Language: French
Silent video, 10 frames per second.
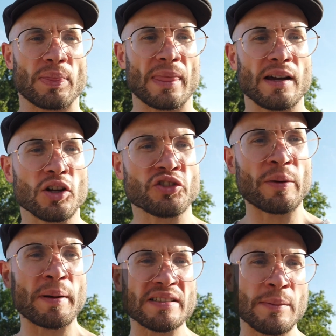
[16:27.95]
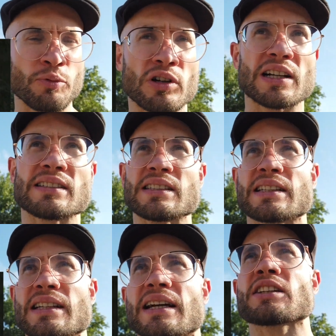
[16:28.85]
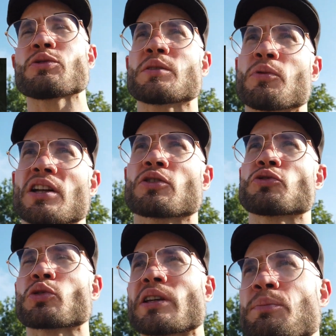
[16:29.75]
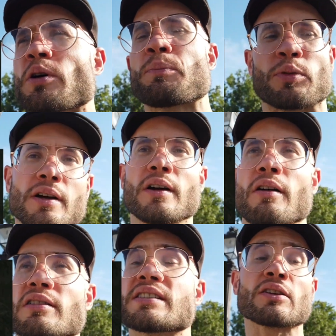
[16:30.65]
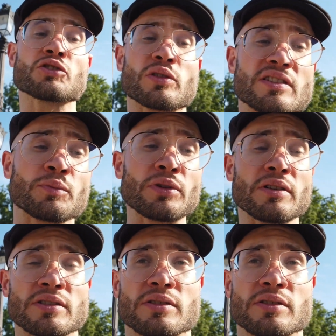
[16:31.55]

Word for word: Alors je fais pas ça pour critiquer gratuitement la culture hip-hop euh, en tirant sur des ambulances